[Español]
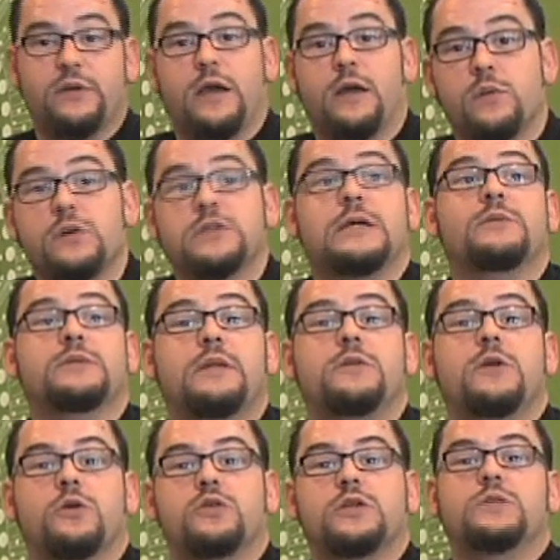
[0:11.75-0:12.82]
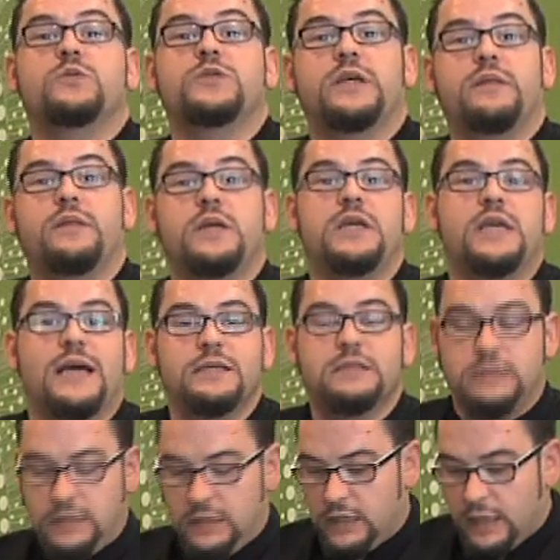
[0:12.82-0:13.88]
porque como estamos haciendo cosas muy
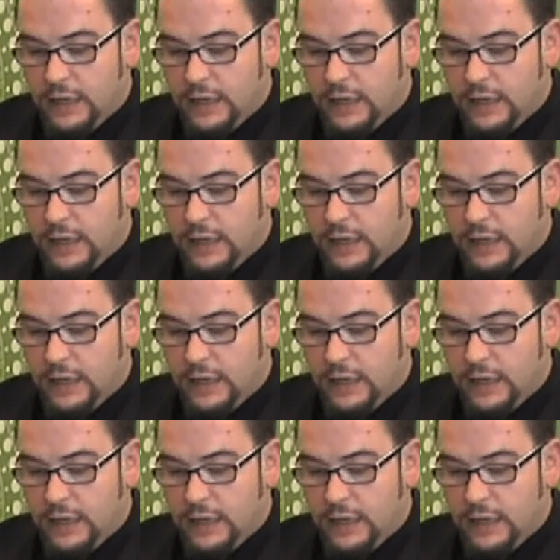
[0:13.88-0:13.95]
sencillas,